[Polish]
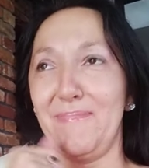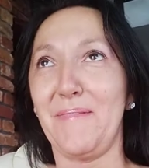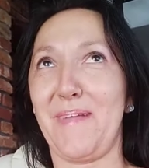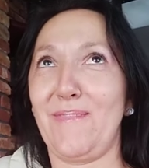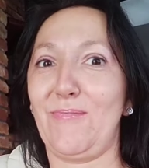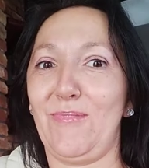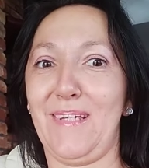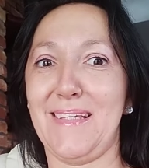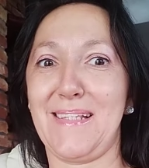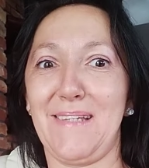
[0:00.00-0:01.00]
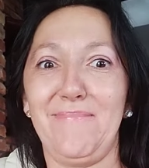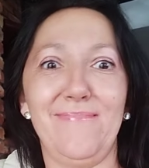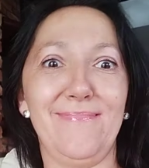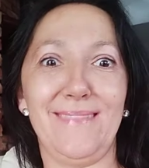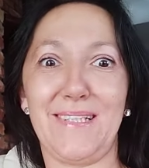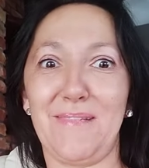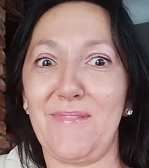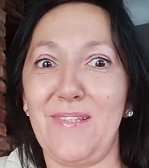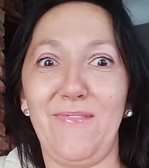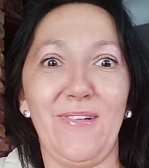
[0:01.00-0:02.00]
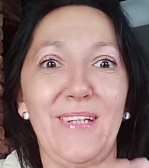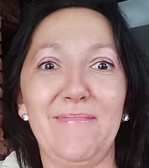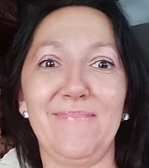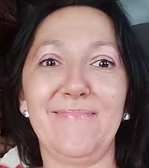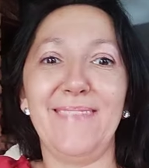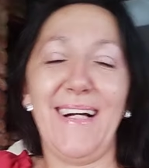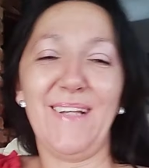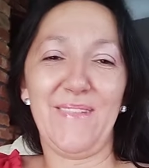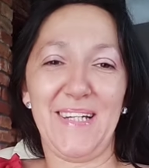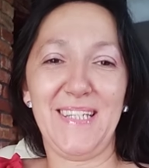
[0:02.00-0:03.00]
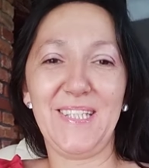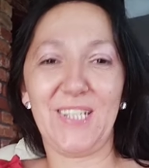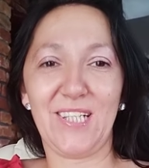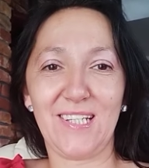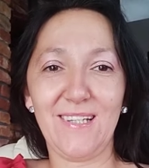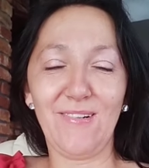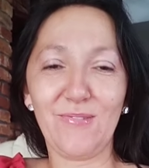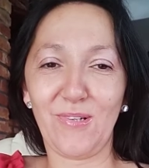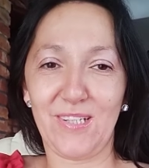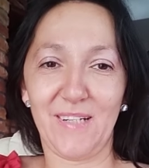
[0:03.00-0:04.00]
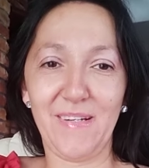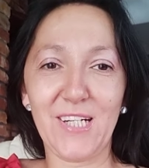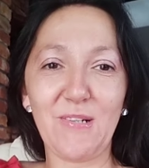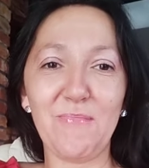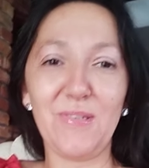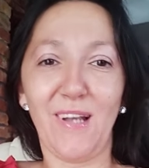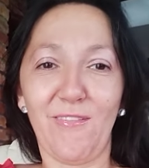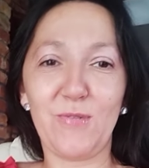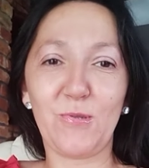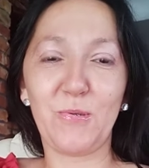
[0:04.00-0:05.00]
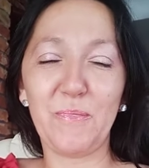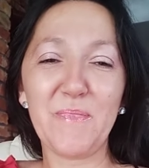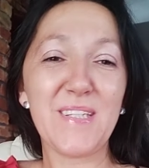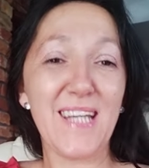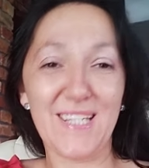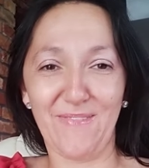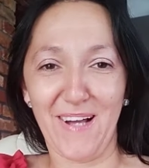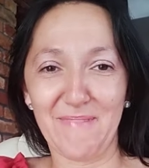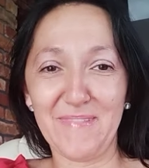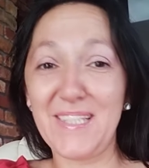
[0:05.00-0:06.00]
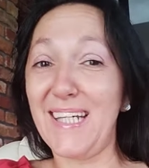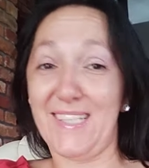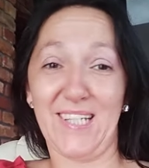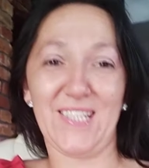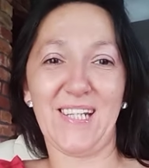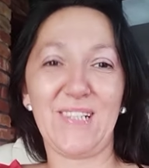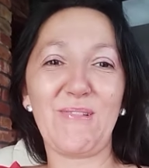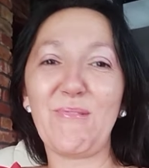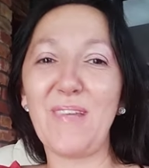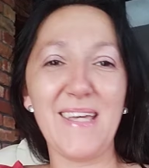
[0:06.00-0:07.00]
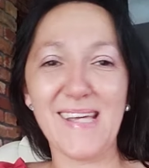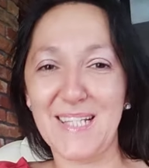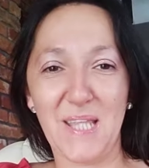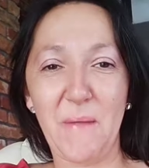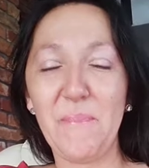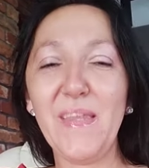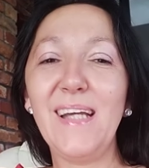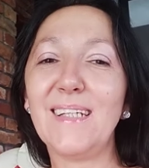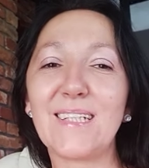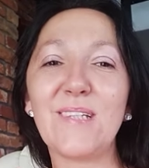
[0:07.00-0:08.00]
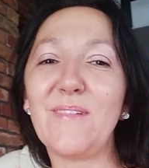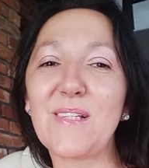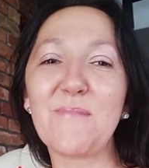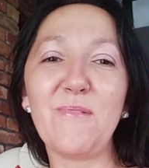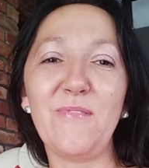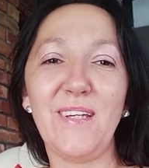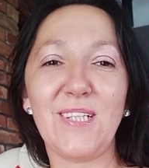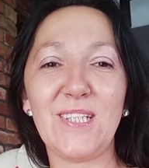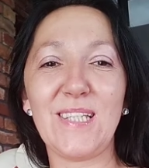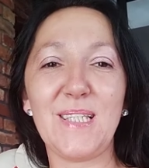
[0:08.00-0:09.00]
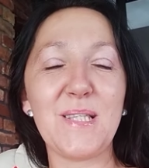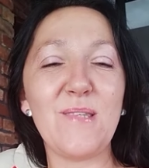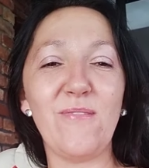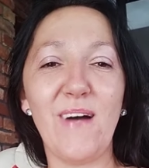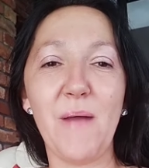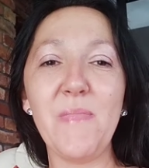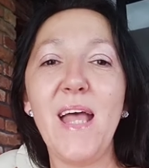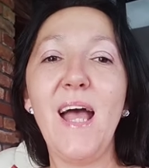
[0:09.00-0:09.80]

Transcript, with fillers: Naprawdę tutaj jestem. Jestem zdziwiona. Ale fajnie, cieszę się. O kurczę, aż mam tyle w brzuchu. Cześć Wam! Cieszę się, że tutaj jestem. Że do Was mówię, że się zdecydowałam.